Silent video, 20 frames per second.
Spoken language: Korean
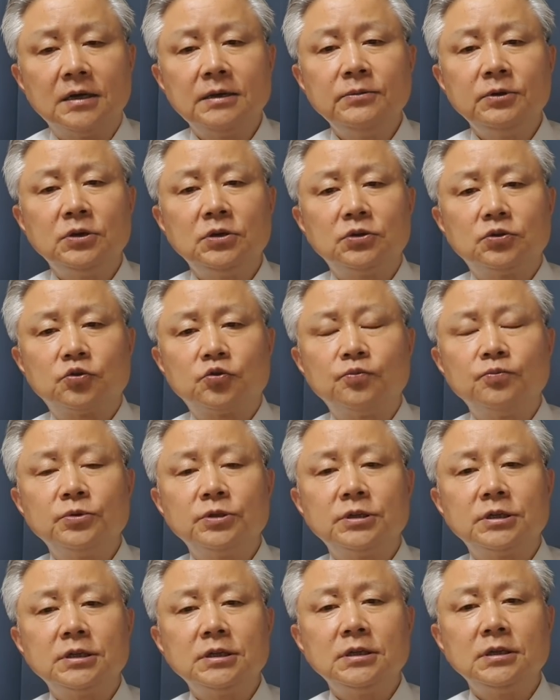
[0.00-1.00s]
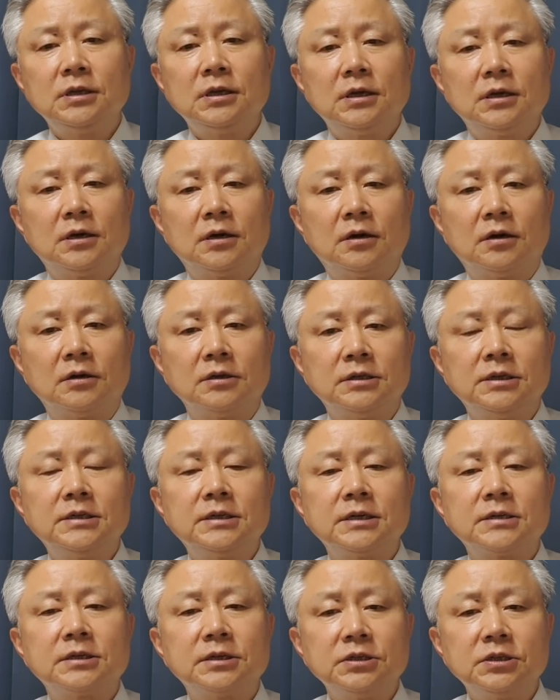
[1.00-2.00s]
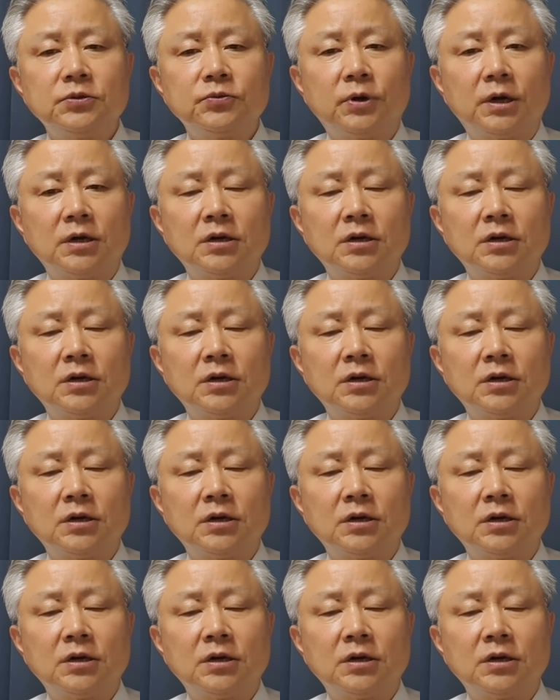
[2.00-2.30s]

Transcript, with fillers: 이미 숨진 어, 이재선 씨와